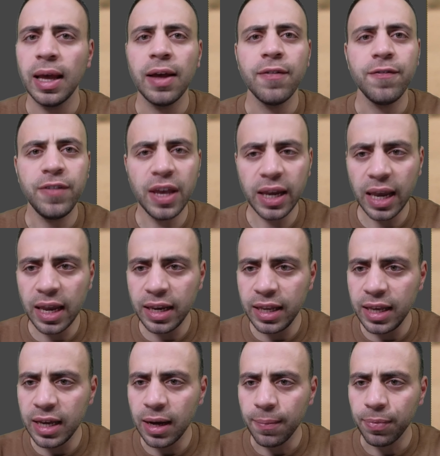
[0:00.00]
Wir gehen
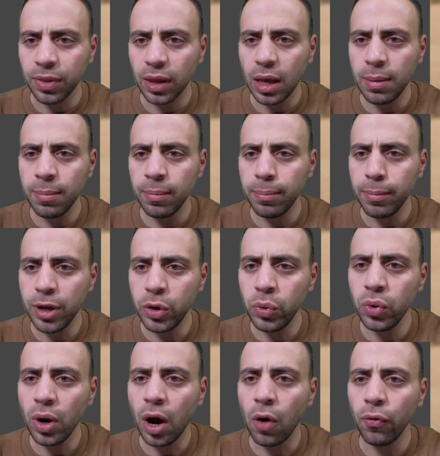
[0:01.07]
hier im
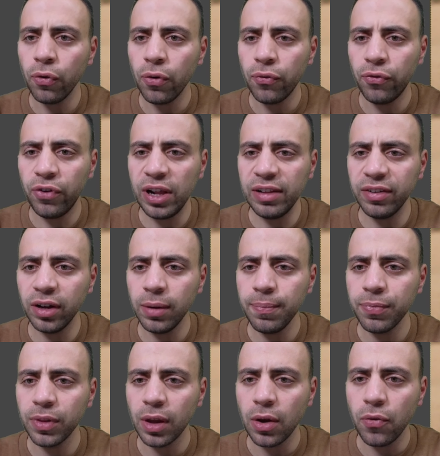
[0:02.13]
Menü auf Filter,
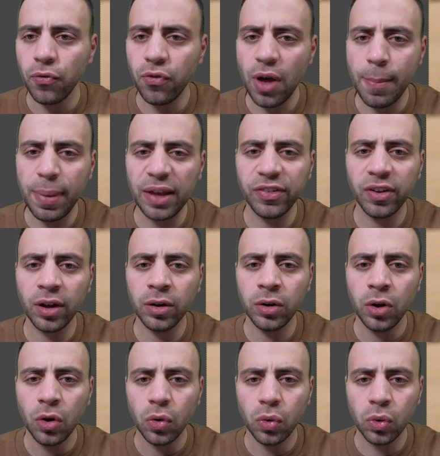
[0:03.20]
Verbessern
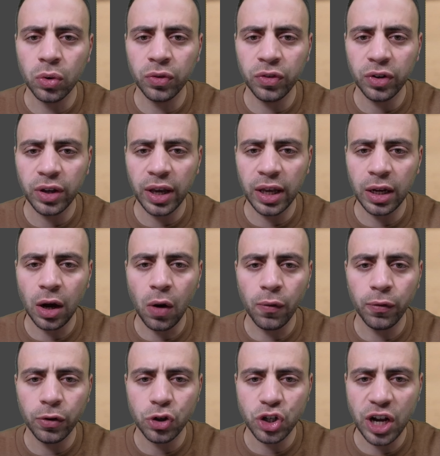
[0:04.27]
und gehen
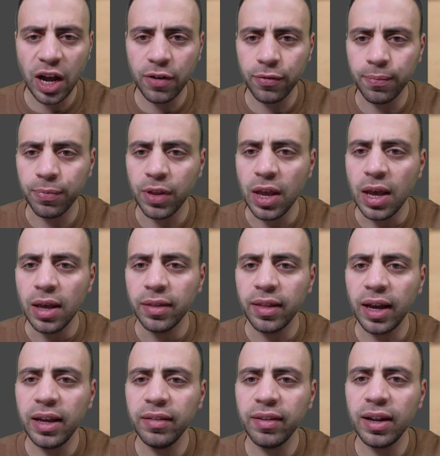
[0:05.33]
auf Schärfen.
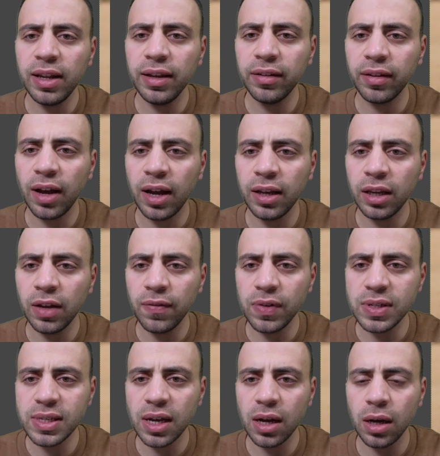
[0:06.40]
Dahinter liegt ein
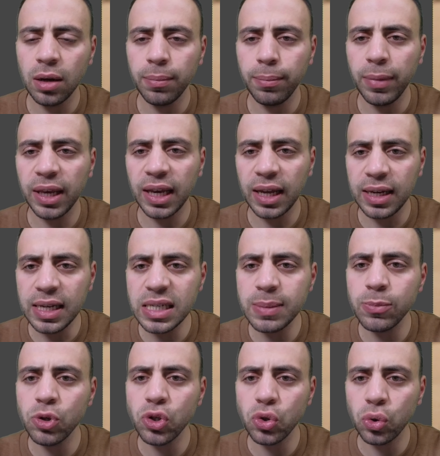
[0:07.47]
gewisser
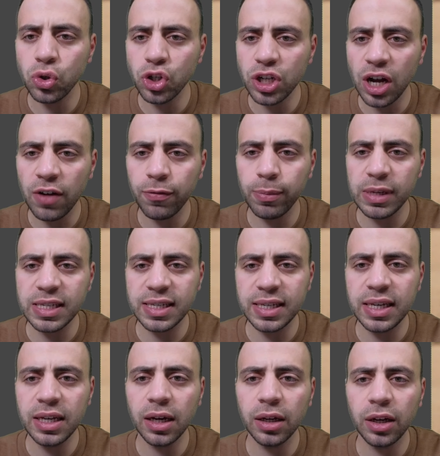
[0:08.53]
Mechanismus, unscharf
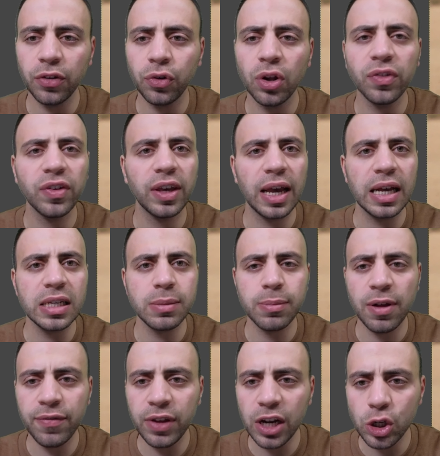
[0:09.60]
maskieren. Das hört sich
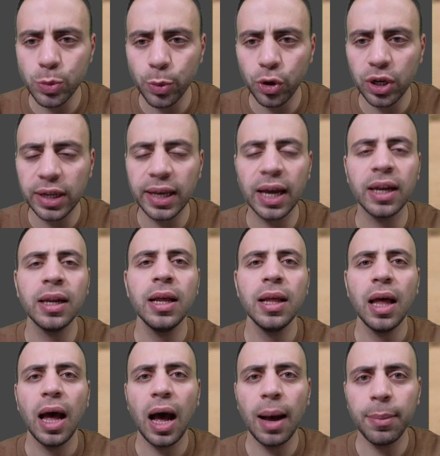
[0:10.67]
erstmal widersprüchlich an,
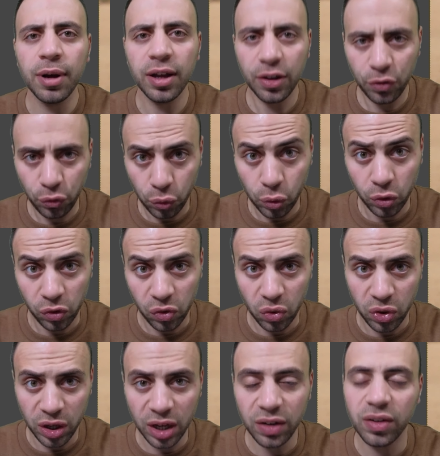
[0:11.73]
aber es
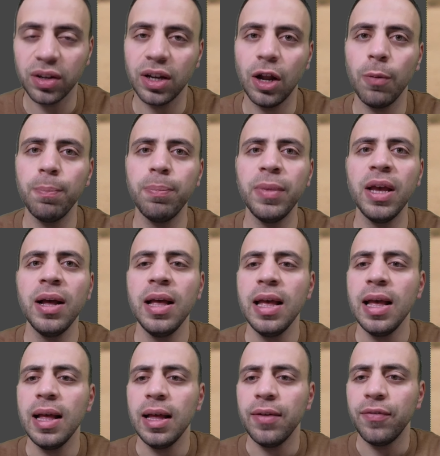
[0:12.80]
funktioniert, glaubt mir.
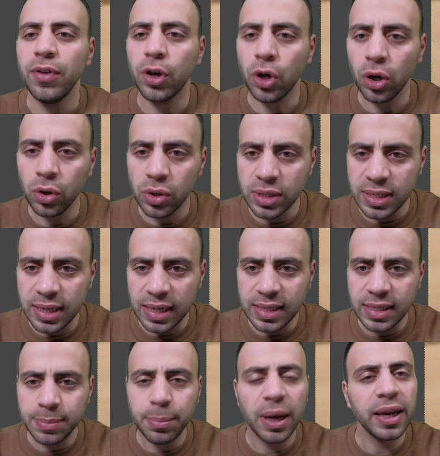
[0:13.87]
Wir können uns
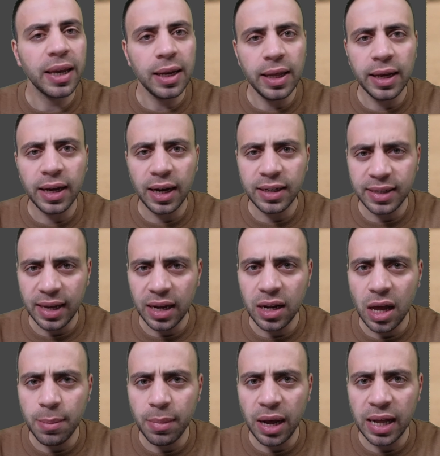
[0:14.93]
das bei Gelegenheit gerne
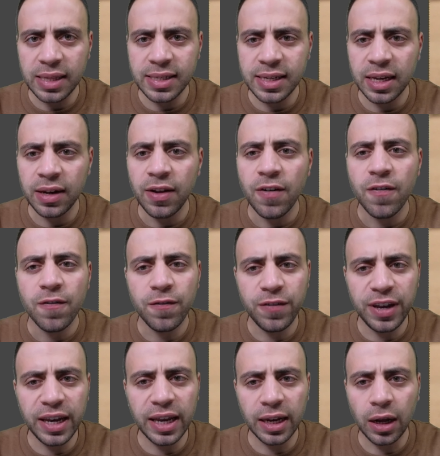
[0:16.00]
einmal ansehen,
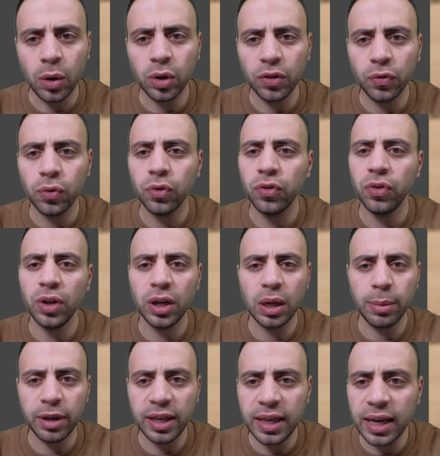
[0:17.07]
wie genau das funktioniert. Aber
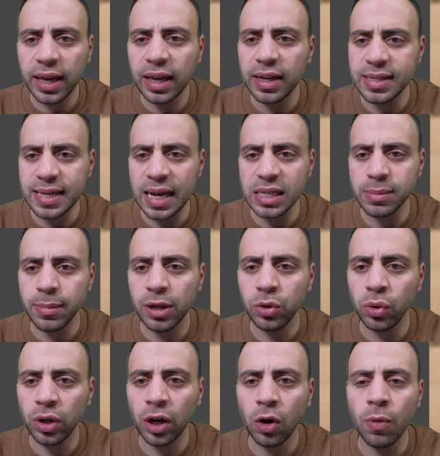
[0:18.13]
hier geht es erstmal nur
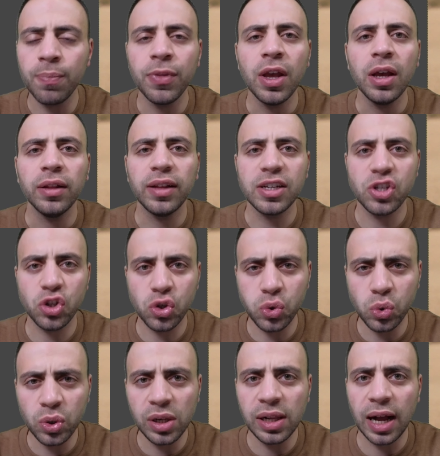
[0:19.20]
darum, das
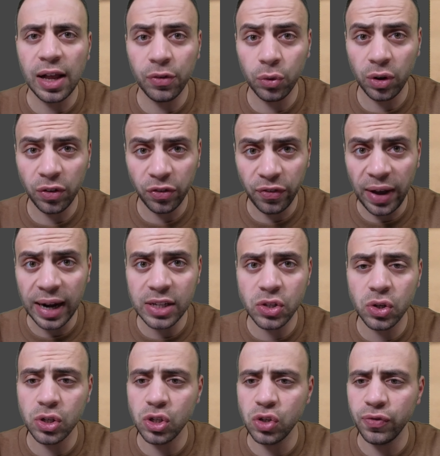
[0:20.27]
Tool, also das
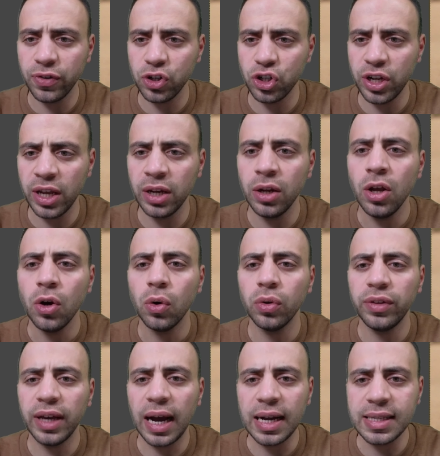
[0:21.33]
Werkzeug zu verstehen und
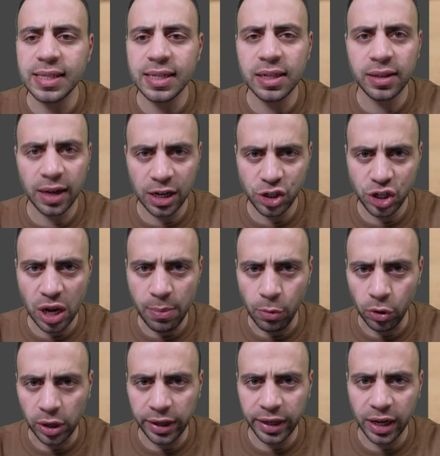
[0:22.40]
die einzelnen
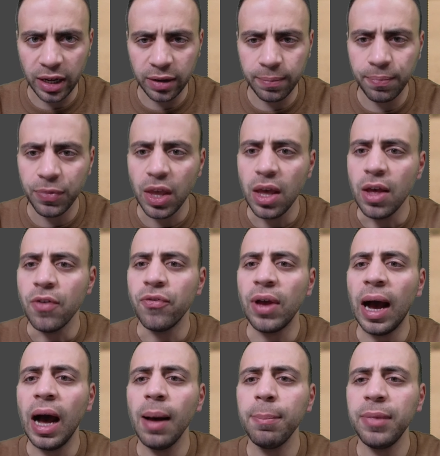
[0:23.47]
Einstellmöglichkeiten. Wir
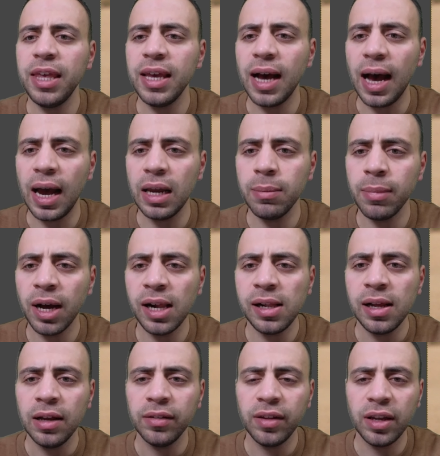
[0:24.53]
haben hier einmal
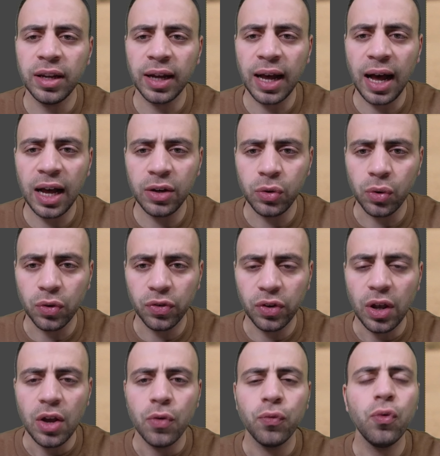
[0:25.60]
den Radius.
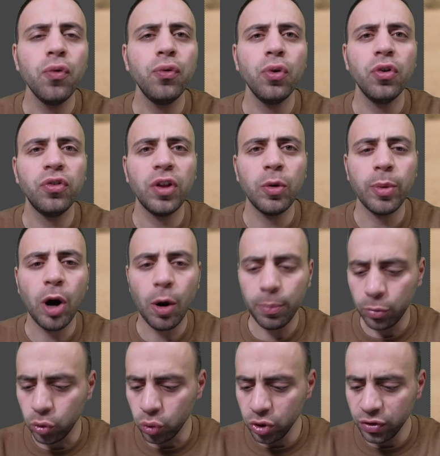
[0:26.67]
Wofür ist der überhaupt
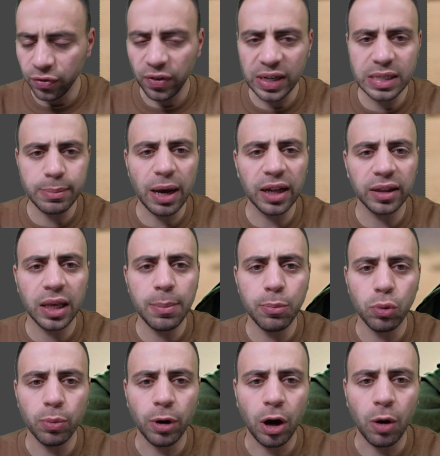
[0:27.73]
gut? Was macht GIMP
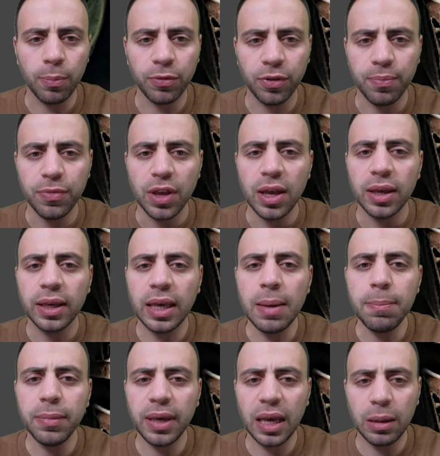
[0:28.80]
überhaupt?
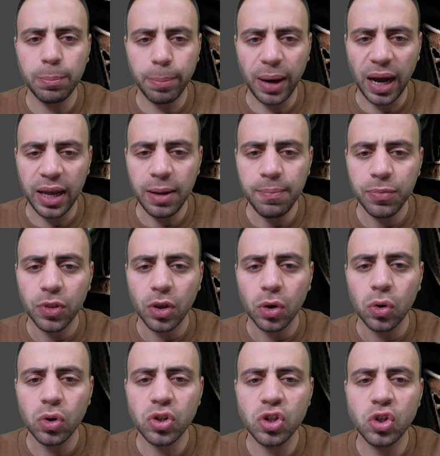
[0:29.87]
GIMP geht bei
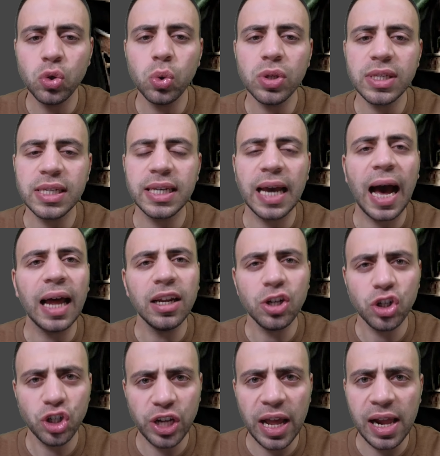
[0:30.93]
und sucht sich alle
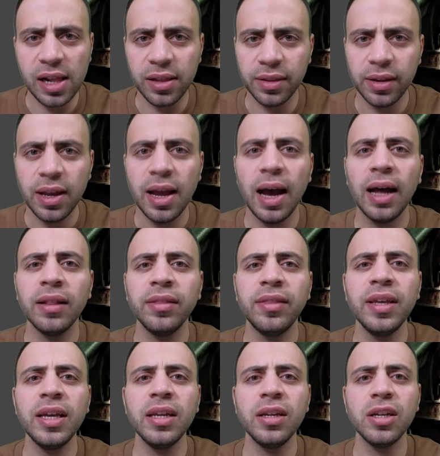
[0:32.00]
Stellen, an
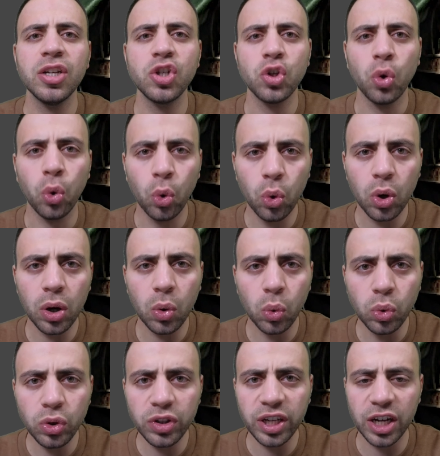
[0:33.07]
denen es hohe
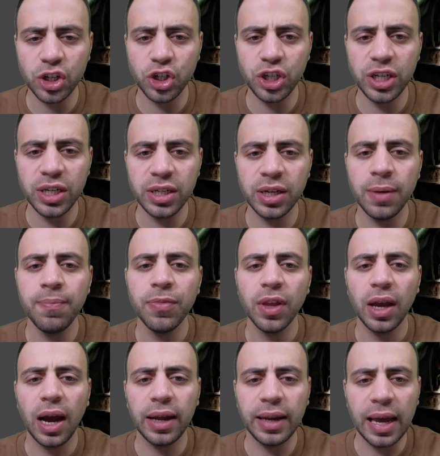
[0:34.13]
Unterschiede
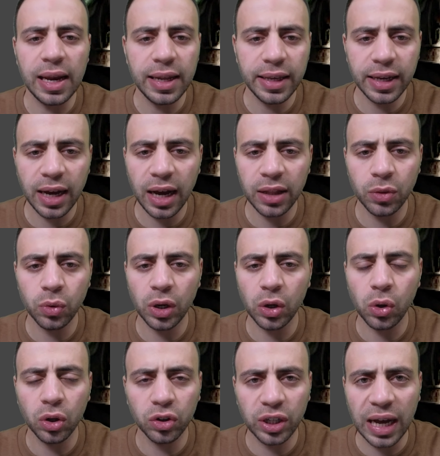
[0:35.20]
an Helligkeiten oder
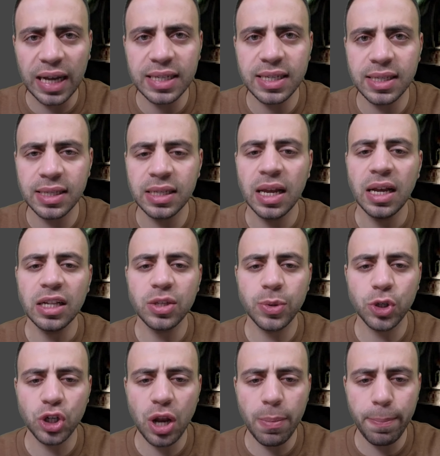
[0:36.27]
Kontrasten
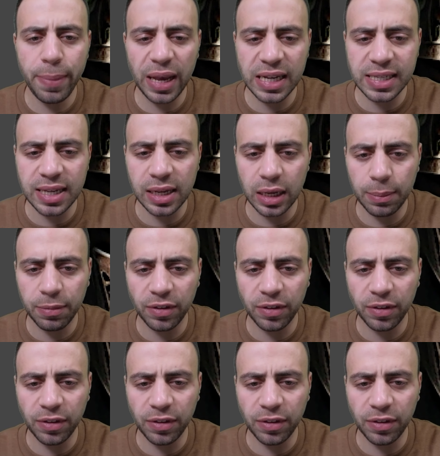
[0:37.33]
zwischen den Pixeln gibt.